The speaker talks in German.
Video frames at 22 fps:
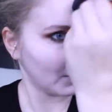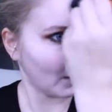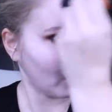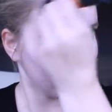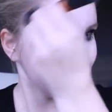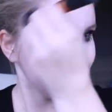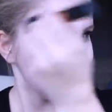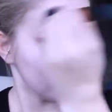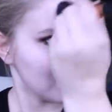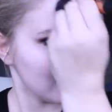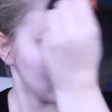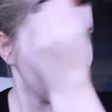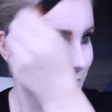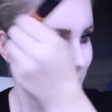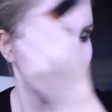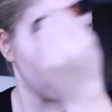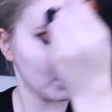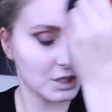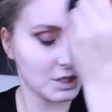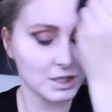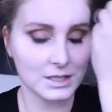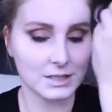Wichtig ist
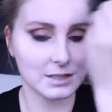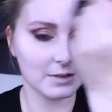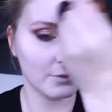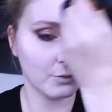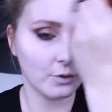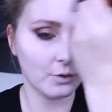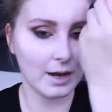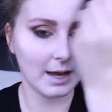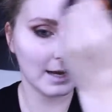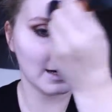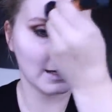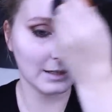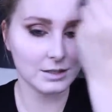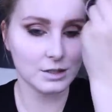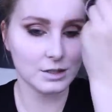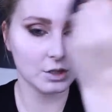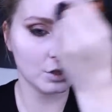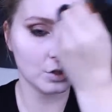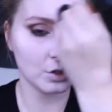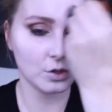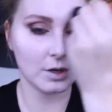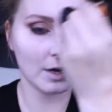wirklich, dass ihr vorher eine
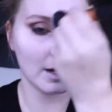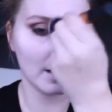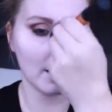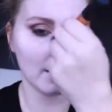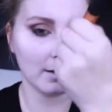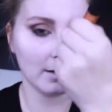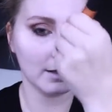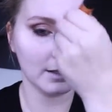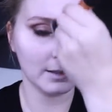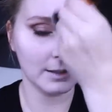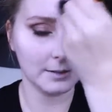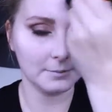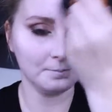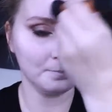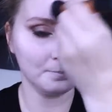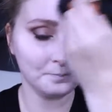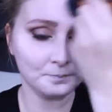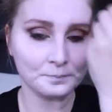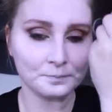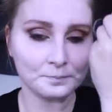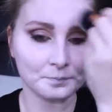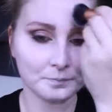richtig schöne
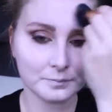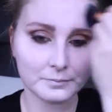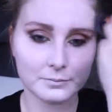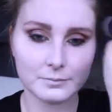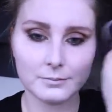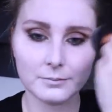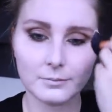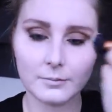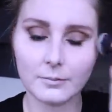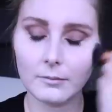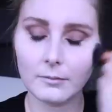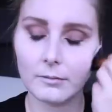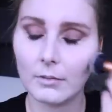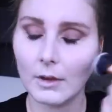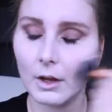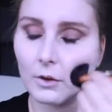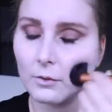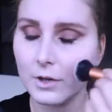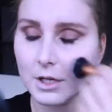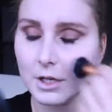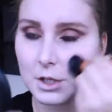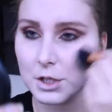äh,
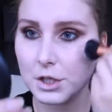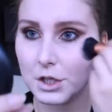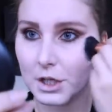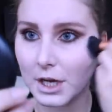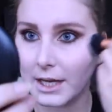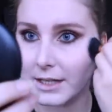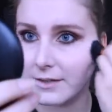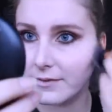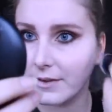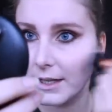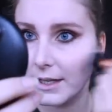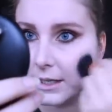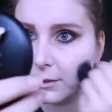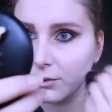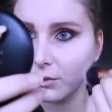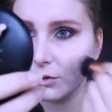Feuchtigkeitspflege